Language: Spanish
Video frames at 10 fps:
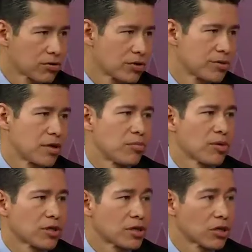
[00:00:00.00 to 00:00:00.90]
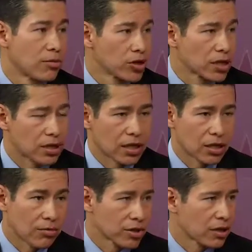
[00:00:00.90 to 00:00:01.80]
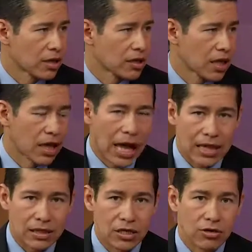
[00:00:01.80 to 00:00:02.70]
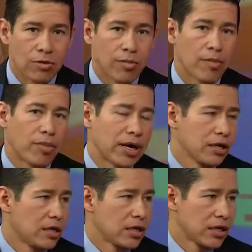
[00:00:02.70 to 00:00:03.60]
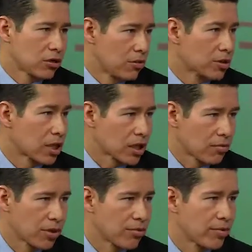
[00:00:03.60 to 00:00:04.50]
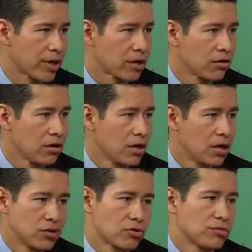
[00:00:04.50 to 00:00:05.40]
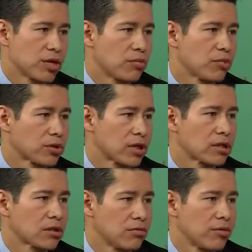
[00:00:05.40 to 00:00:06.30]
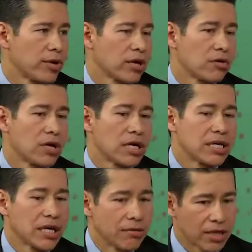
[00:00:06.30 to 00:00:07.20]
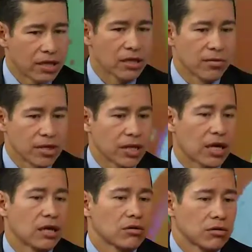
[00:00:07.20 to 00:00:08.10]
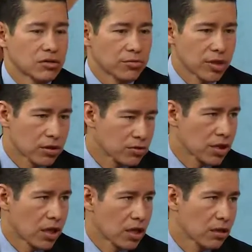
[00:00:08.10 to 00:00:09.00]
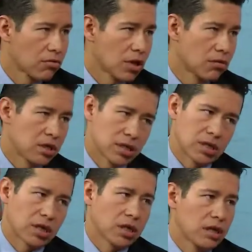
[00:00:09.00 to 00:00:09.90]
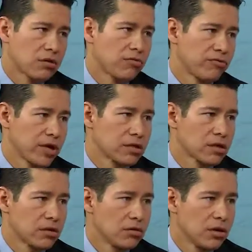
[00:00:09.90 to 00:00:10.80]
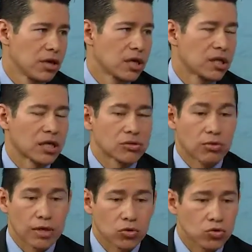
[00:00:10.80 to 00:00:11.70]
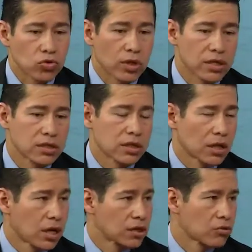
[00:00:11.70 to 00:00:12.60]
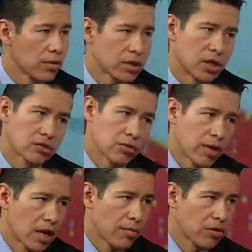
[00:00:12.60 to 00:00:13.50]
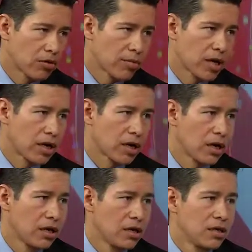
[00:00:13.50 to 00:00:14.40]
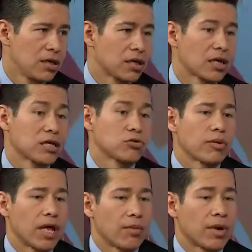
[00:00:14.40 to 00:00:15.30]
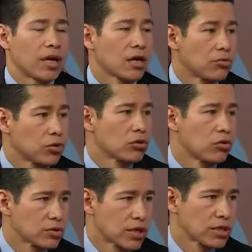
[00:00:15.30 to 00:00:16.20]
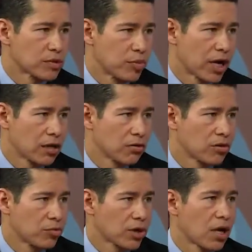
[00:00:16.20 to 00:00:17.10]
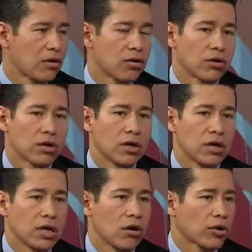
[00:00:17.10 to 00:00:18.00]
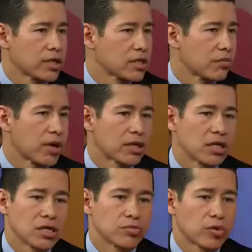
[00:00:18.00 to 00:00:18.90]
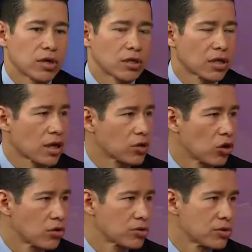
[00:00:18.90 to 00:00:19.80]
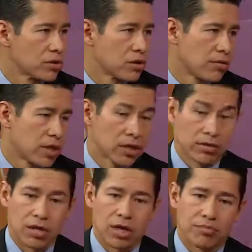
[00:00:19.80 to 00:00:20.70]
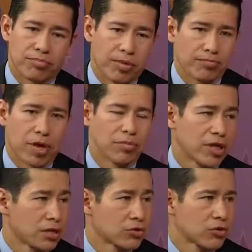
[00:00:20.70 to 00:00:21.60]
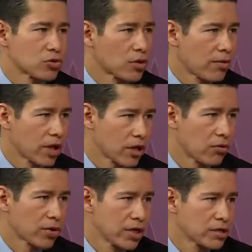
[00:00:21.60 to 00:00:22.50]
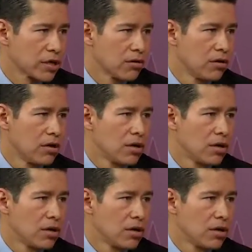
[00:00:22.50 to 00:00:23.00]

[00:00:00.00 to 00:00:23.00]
Eso es bien importante. ¿Cómo te trata? ¿Cómo te trata a ti como papá y, cómo trata a mi bebé, ¿no? Eso es bien importante como verlo. Y evidentemente que el conocimiento sea el adecuado y que te genere confianza, ¿no? Que te resuelva tus dudas, que te la resuelva y te la resuelva de la mejor manera y que te resuelva de la manera como tú lo estás esperando, ¿no? Porque a lo mejor la urgencia para ti es porque tiene tos y evidentemente al, al pediatra eso no es una verdadera urgencia, ¿no?